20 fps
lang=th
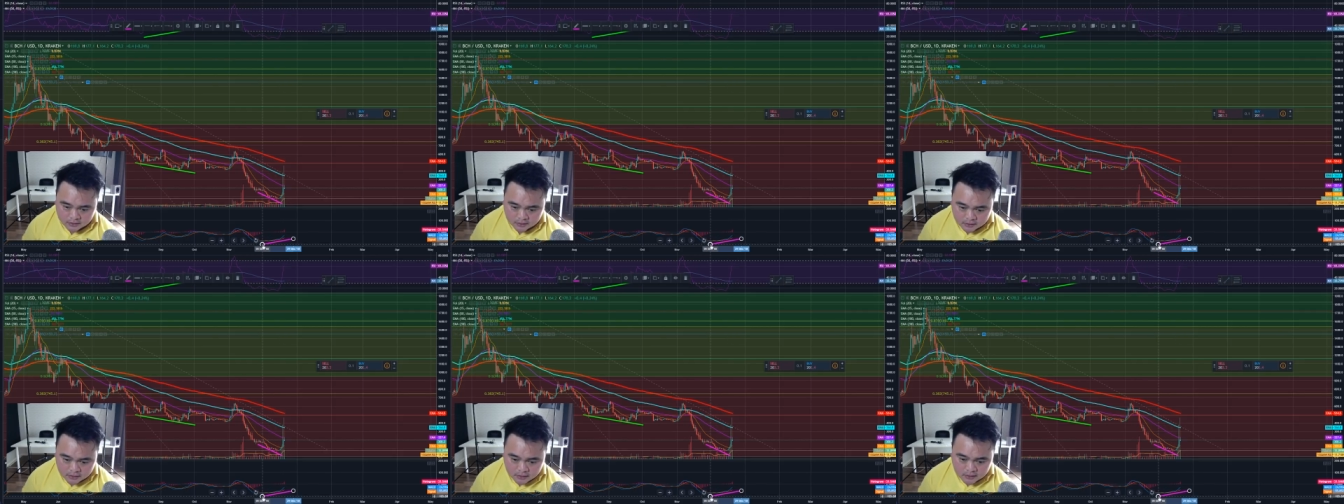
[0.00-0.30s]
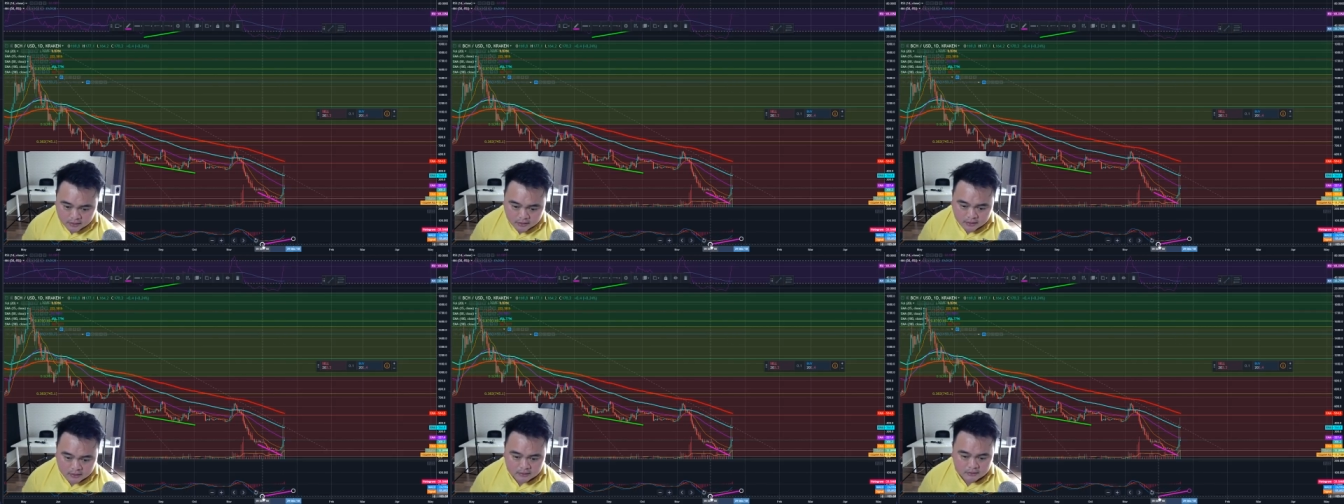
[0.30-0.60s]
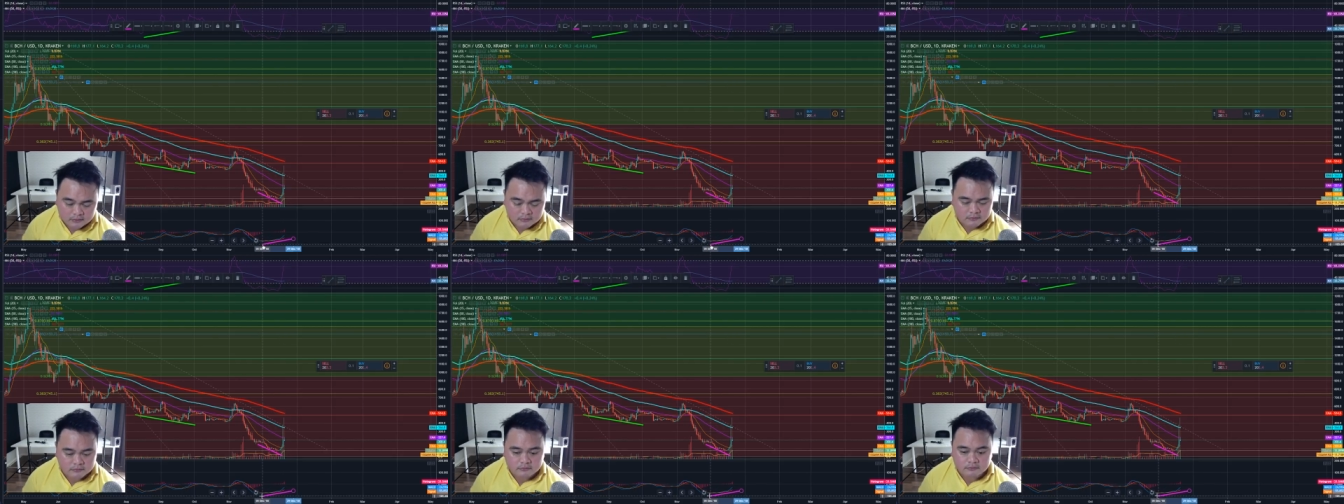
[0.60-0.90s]
ขึ้นนะ
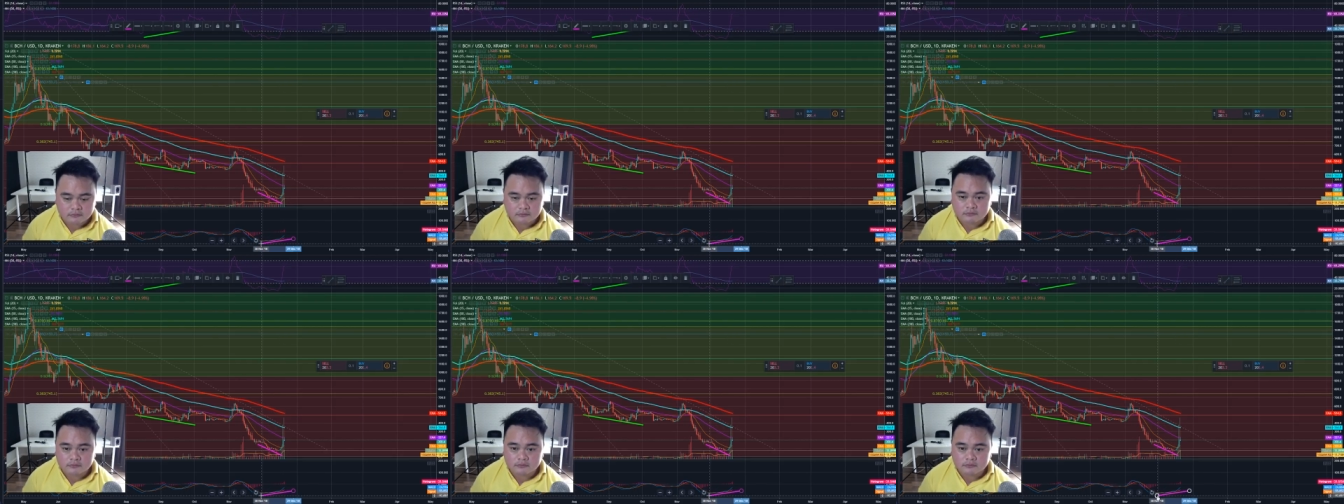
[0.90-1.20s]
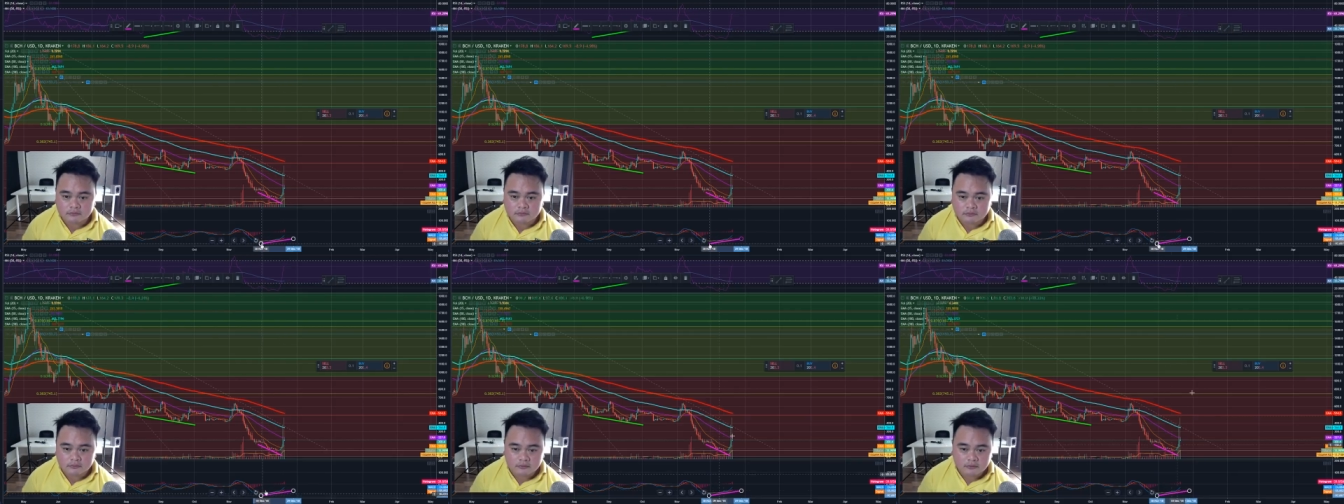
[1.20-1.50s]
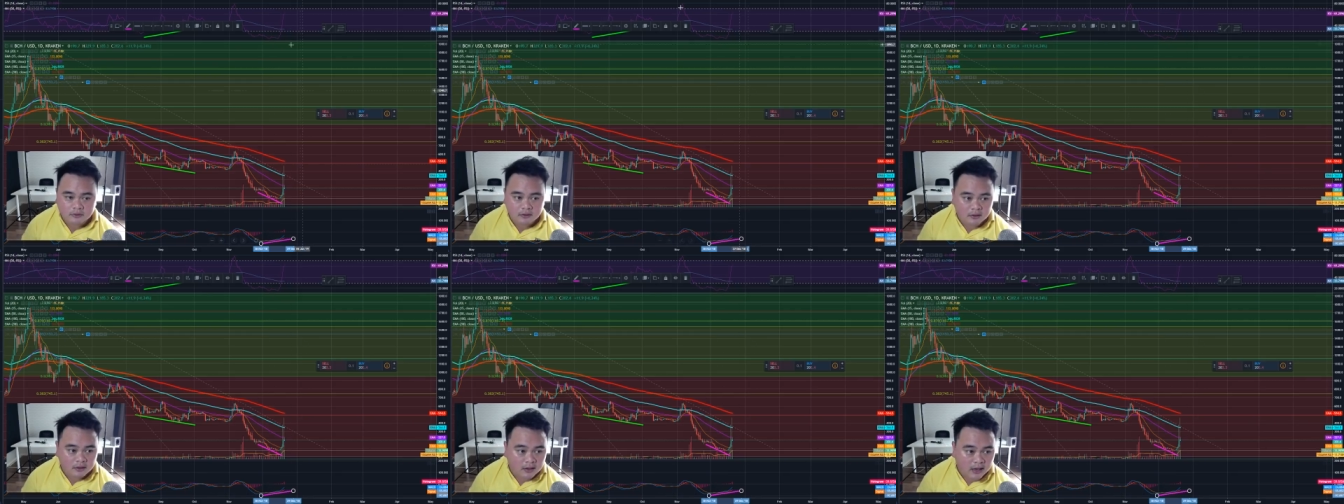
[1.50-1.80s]

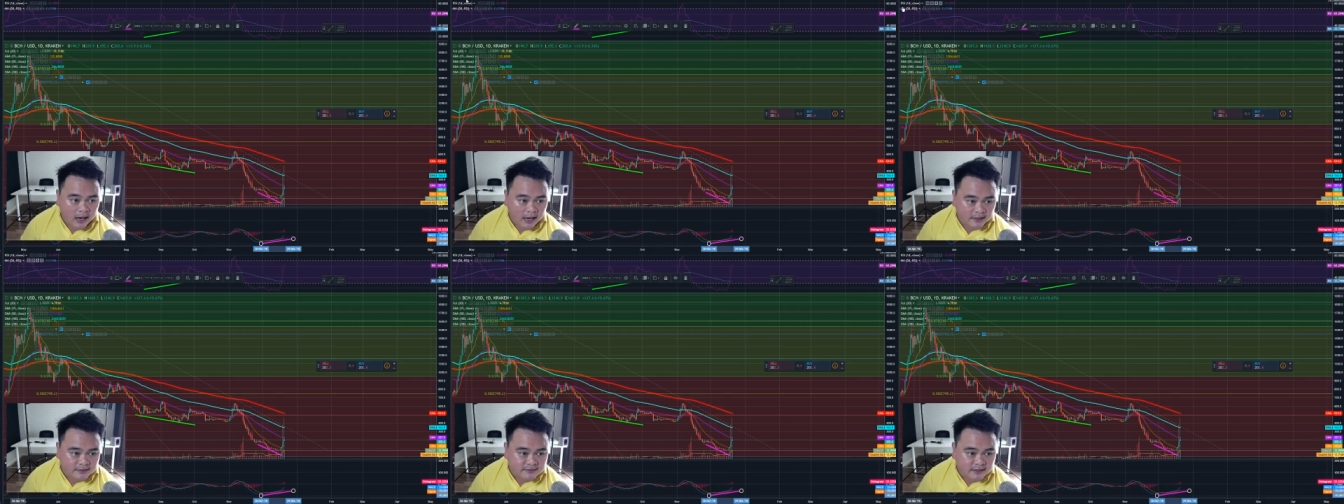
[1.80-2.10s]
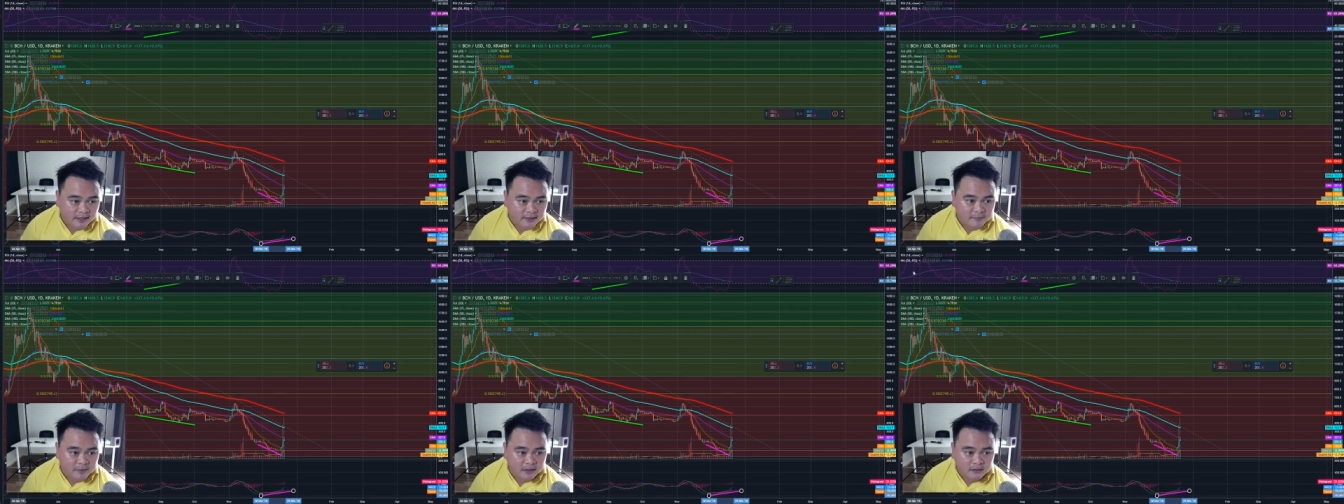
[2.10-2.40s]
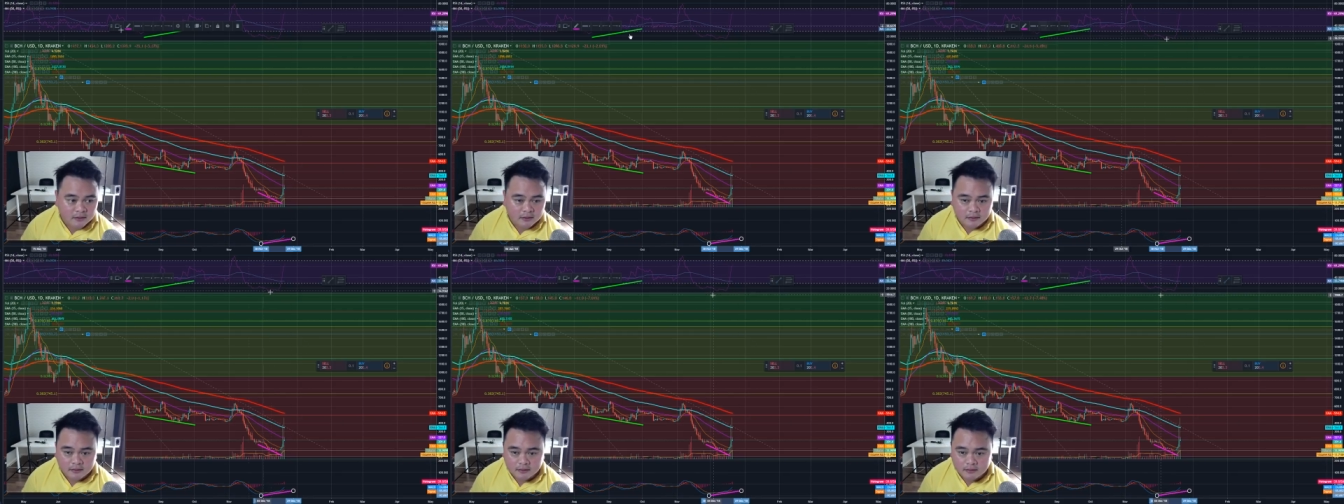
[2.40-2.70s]
แล้ว RSI มัน
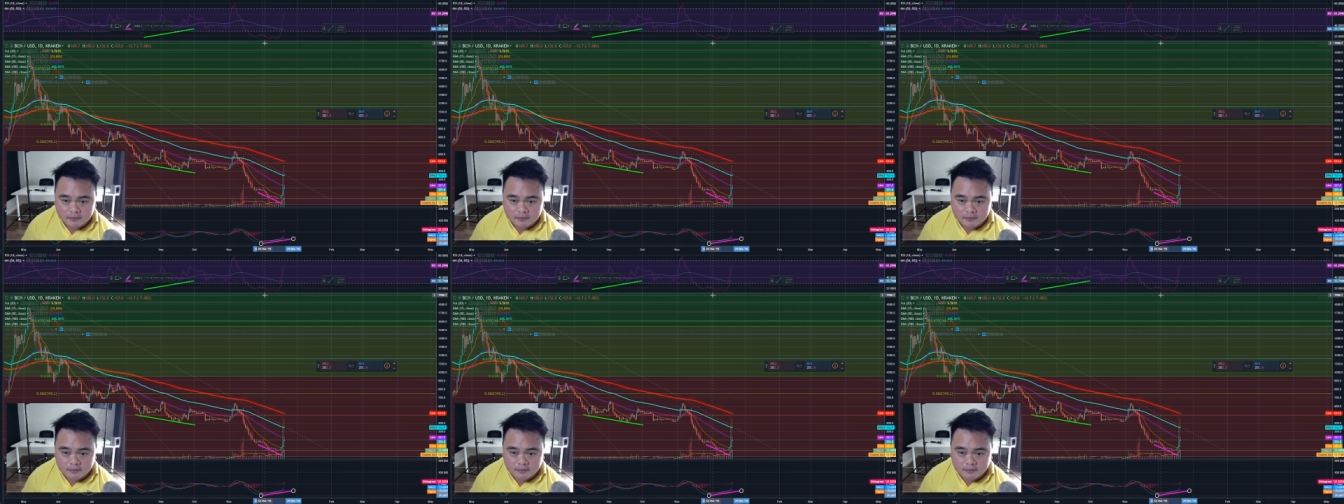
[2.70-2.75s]
ก็